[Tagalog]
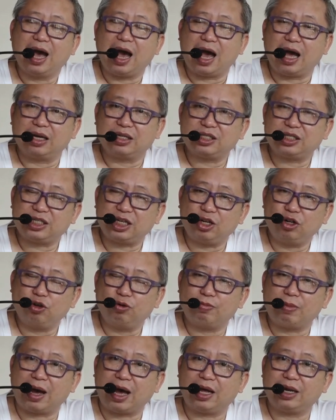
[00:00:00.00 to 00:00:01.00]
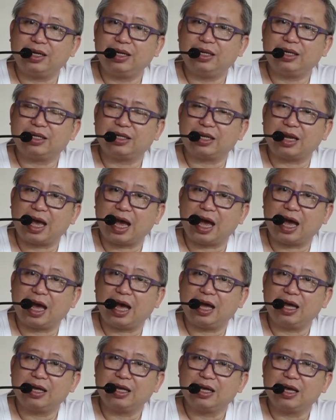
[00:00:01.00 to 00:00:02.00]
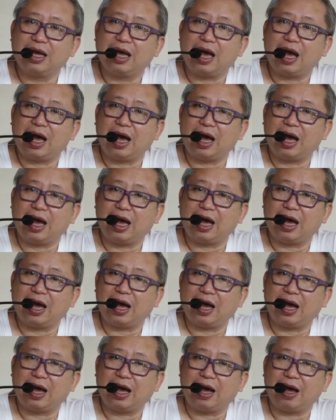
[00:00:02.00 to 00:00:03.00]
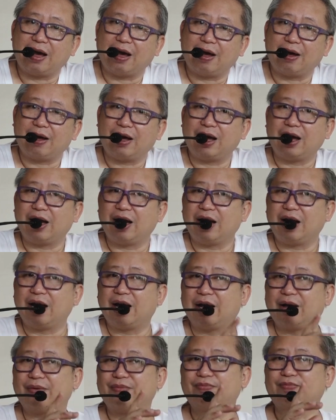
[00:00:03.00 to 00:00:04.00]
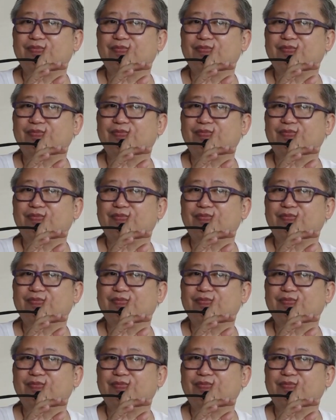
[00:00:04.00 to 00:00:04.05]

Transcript: ang sino man na uh, uh,